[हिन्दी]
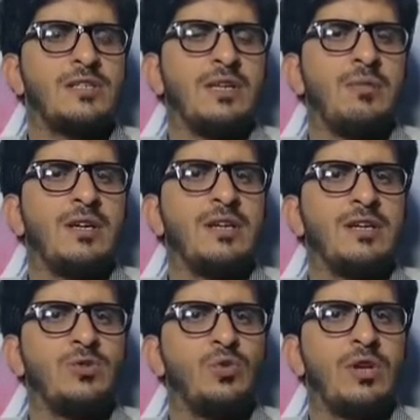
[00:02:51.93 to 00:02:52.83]
चेयरमैन
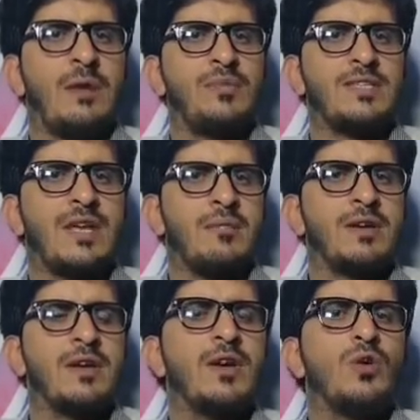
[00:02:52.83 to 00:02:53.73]
जो नैब थे
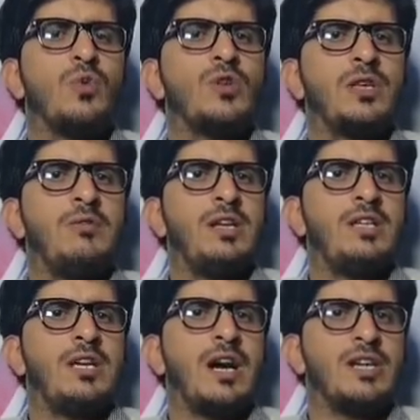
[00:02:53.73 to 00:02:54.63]
सबक उनकी
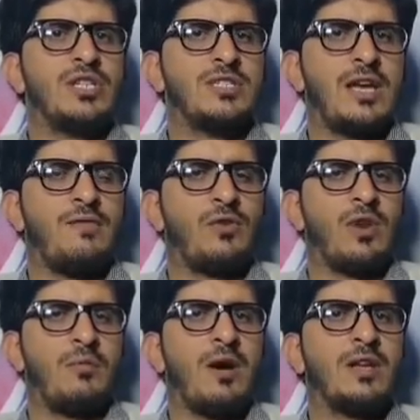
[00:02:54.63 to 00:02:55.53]
बेटी आयशा सैफ
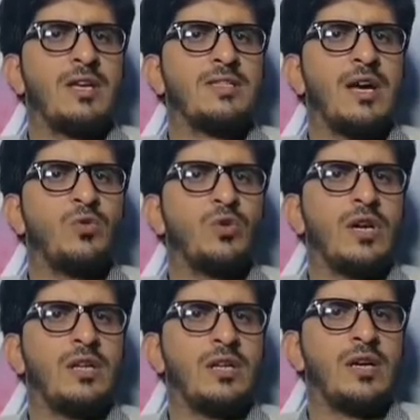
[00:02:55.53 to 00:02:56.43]
रहमान के साथ
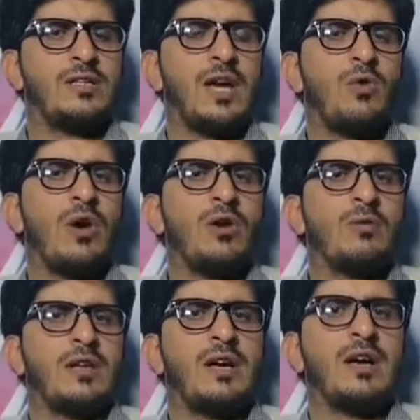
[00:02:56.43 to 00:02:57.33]
उनका निकाह तय हुआ है
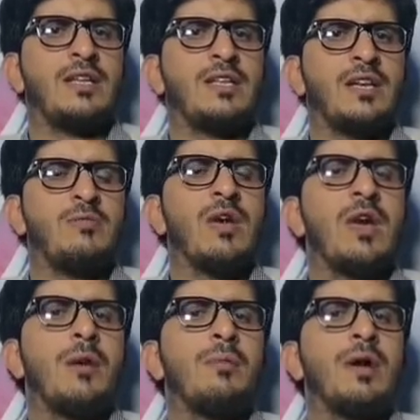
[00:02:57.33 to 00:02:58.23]
और निकाह की
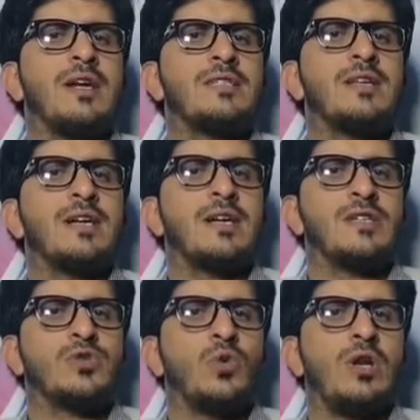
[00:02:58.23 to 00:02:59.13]
तकलीफ बाईस
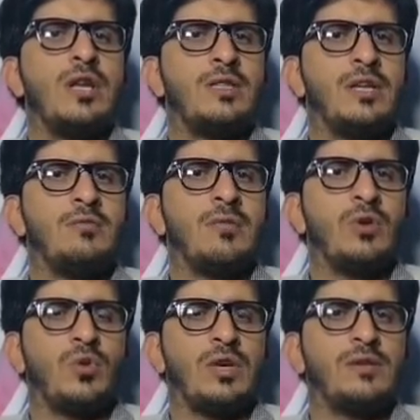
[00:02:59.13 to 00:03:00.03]
अगस्त को लंदन
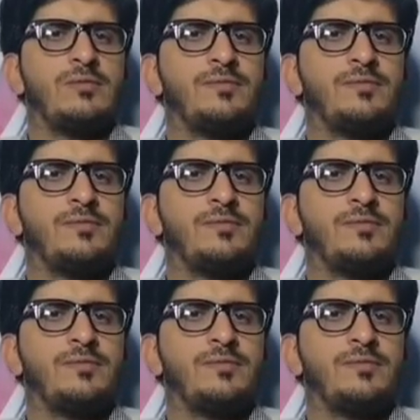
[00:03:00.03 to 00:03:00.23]
में होगी